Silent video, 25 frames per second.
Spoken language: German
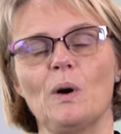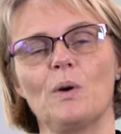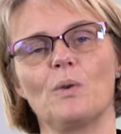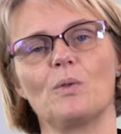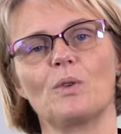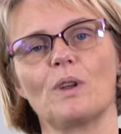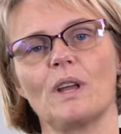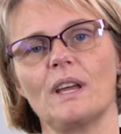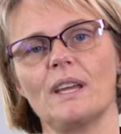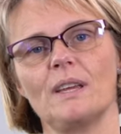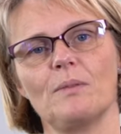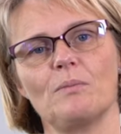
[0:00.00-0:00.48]

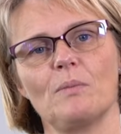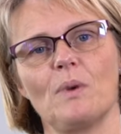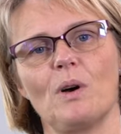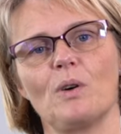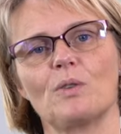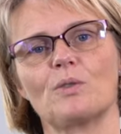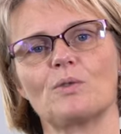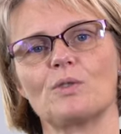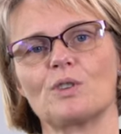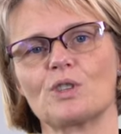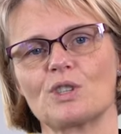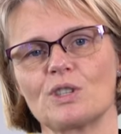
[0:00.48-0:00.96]
oder eben auch
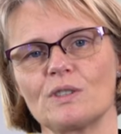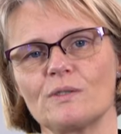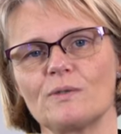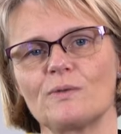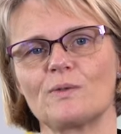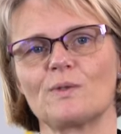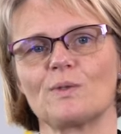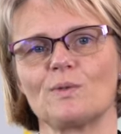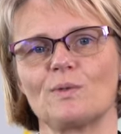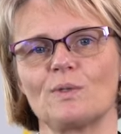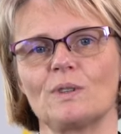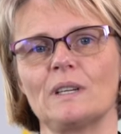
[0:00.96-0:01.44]
durch
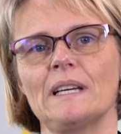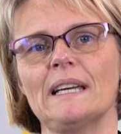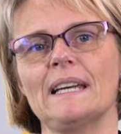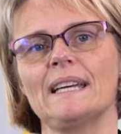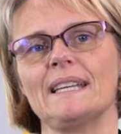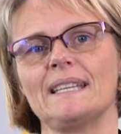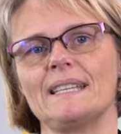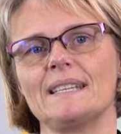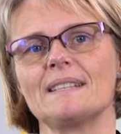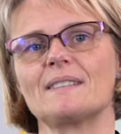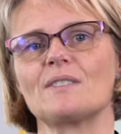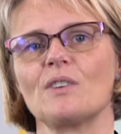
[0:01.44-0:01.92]
Stiftungen,
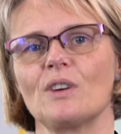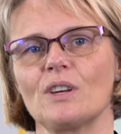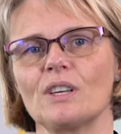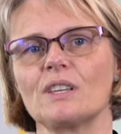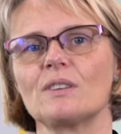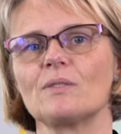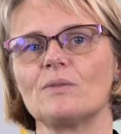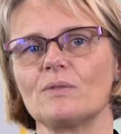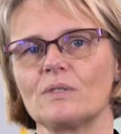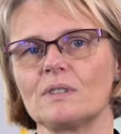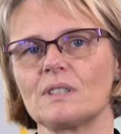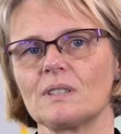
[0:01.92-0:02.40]
die
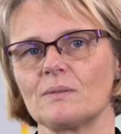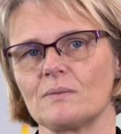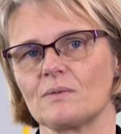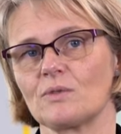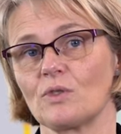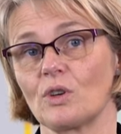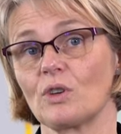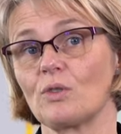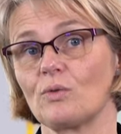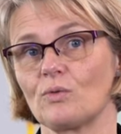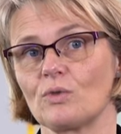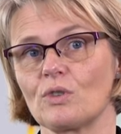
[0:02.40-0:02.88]
solche,
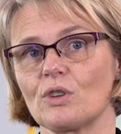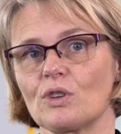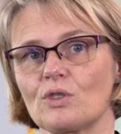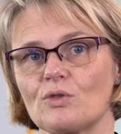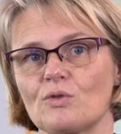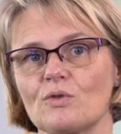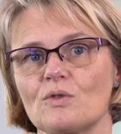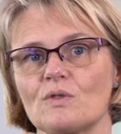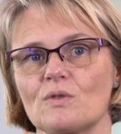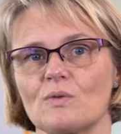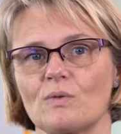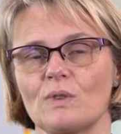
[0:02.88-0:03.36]
solche
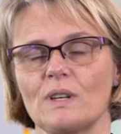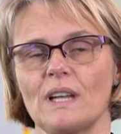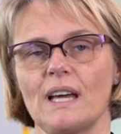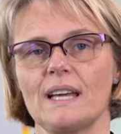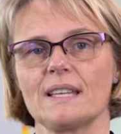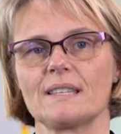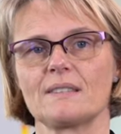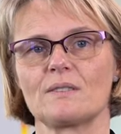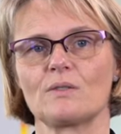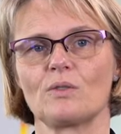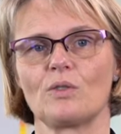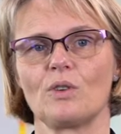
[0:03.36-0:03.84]
Unterstützung
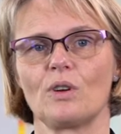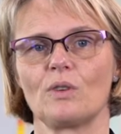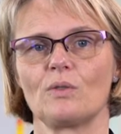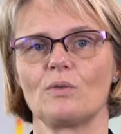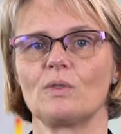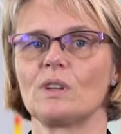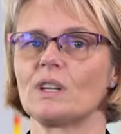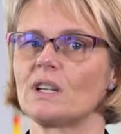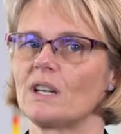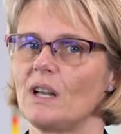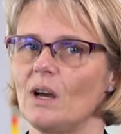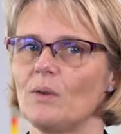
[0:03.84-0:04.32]
leisten können.
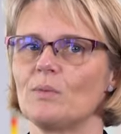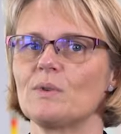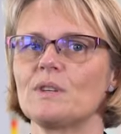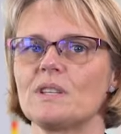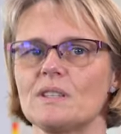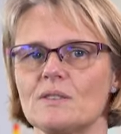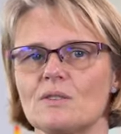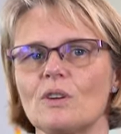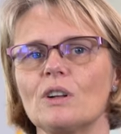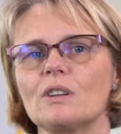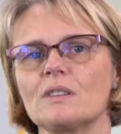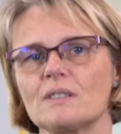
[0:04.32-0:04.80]
Und ich glaube, die
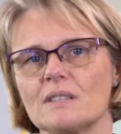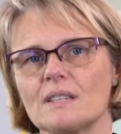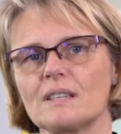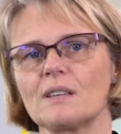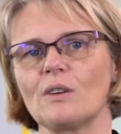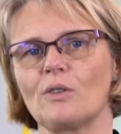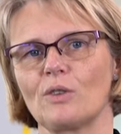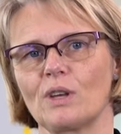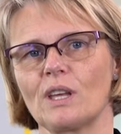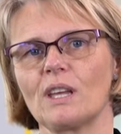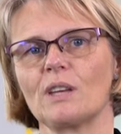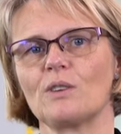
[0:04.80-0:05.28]
sollte sich
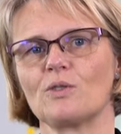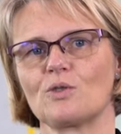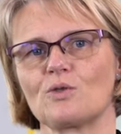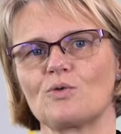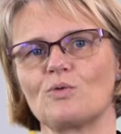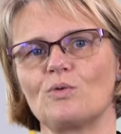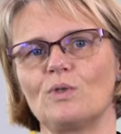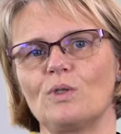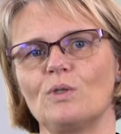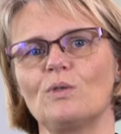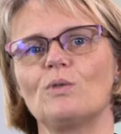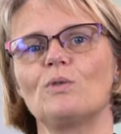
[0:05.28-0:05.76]
auch jede
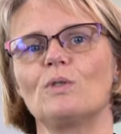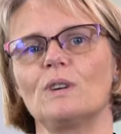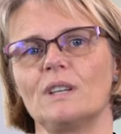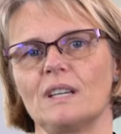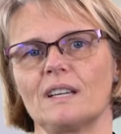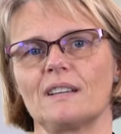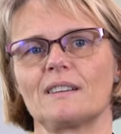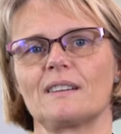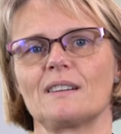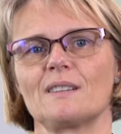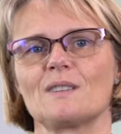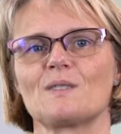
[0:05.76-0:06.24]
Schule holen,
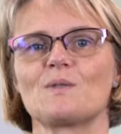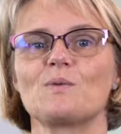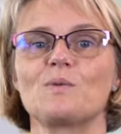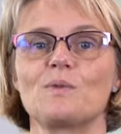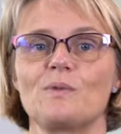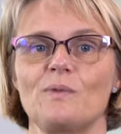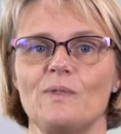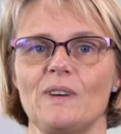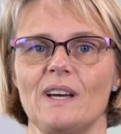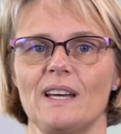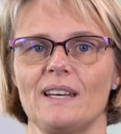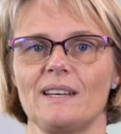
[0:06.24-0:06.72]
dann kann es
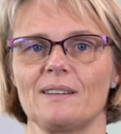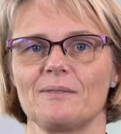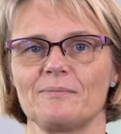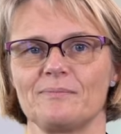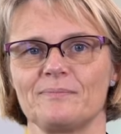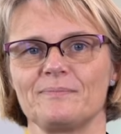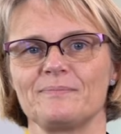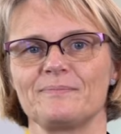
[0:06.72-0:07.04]
gut werden.